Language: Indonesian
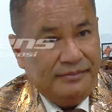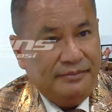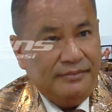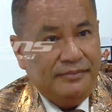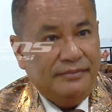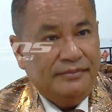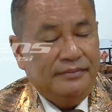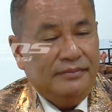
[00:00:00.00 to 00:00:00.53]

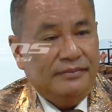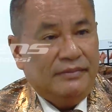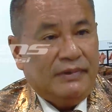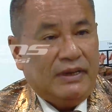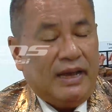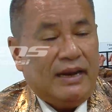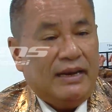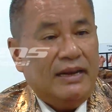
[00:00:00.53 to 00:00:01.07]
Ya.
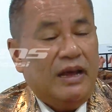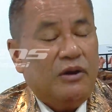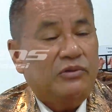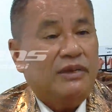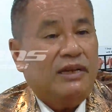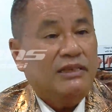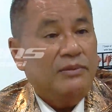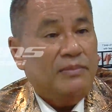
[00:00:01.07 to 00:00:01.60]
Karena harus
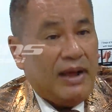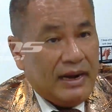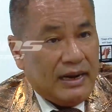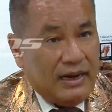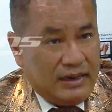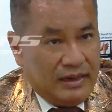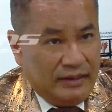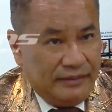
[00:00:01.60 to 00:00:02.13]
dikasih
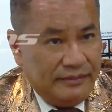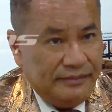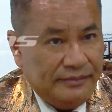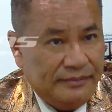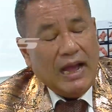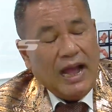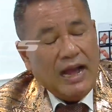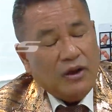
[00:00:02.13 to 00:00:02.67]
marka kan.
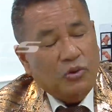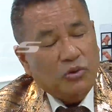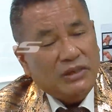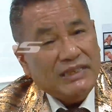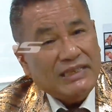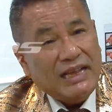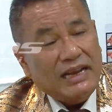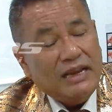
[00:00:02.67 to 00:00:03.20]
Ya. Aku
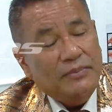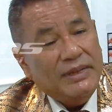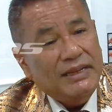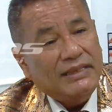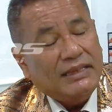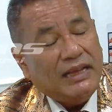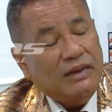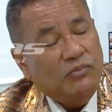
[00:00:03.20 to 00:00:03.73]
secara
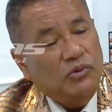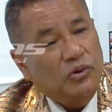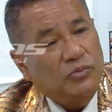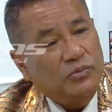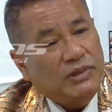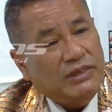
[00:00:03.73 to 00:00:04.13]
mental belum